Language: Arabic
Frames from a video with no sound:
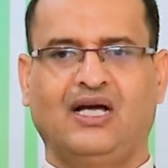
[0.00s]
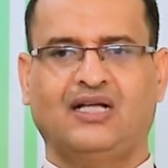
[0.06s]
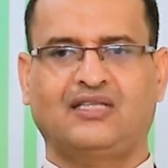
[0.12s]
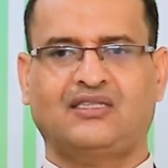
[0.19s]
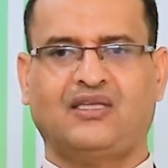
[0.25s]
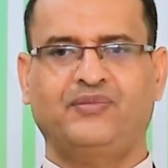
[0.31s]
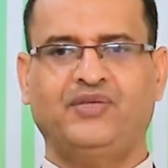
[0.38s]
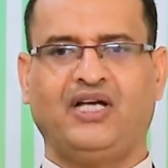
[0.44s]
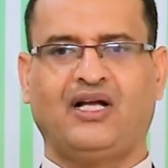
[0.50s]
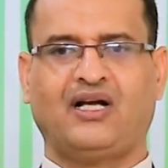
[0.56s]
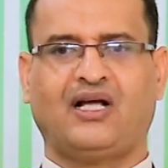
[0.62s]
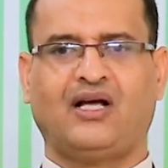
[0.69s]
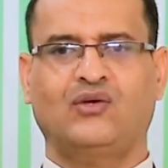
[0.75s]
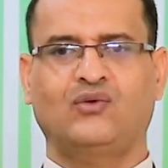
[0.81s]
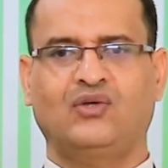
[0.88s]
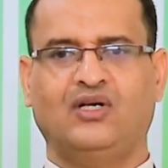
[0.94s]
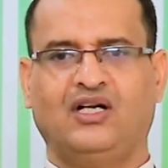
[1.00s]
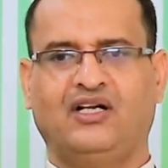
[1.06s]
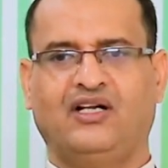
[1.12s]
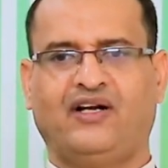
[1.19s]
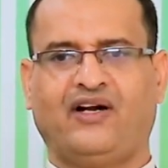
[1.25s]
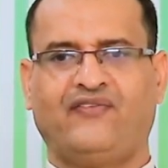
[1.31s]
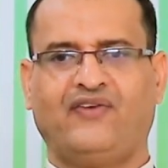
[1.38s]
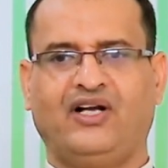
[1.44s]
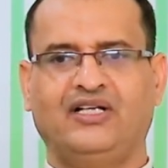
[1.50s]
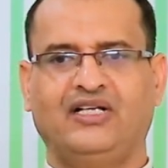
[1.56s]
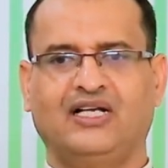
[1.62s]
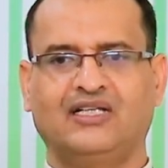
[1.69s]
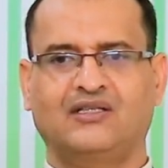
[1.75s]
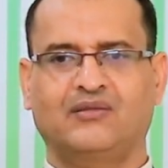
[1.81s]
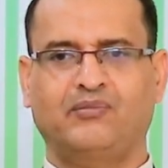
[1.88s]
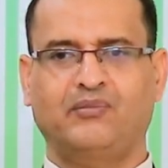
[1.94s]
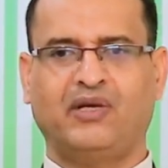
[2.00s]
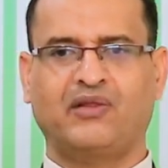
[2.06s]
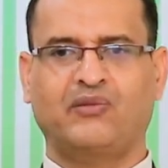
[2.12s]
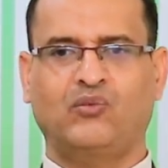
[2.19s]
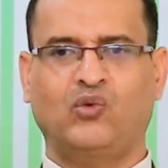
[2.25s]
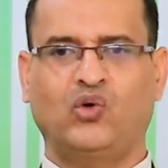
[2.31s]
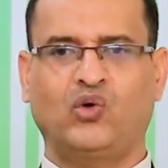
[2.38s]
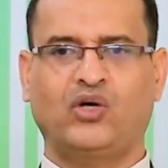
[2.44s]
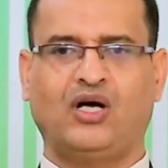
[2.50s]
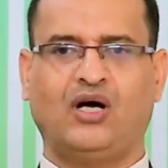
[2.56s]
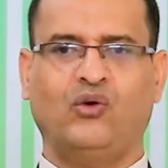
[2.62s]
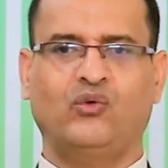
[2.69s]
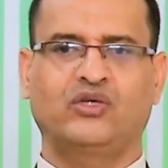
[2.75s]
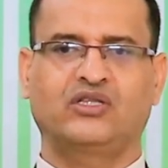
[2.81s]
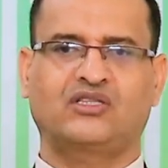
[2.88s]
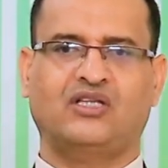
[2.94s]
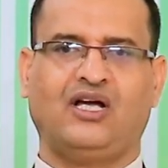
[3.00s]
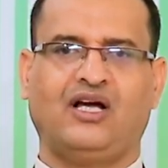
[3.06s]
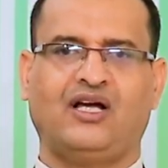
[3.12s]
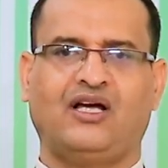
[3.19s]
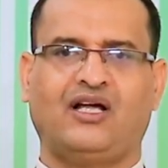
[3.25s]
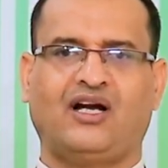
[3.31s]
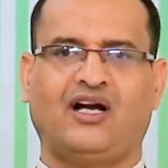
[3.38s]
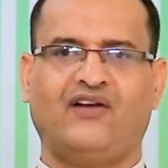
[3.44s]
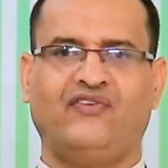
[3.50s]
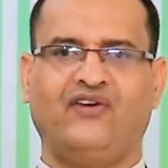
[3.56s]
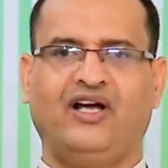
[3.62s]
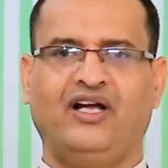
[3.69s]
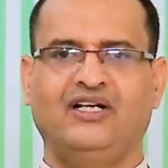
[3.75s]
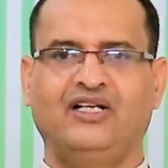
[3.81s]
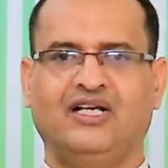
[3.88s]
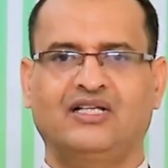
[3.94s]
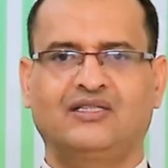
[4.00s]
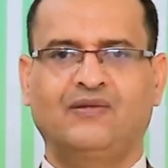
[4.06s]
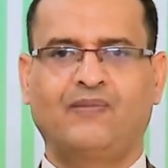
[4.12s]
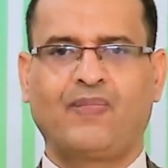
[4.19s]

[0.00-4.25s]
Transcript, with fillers: الطبيعة القانونية لرفع اليد مضمون أو نطاق رفع اليد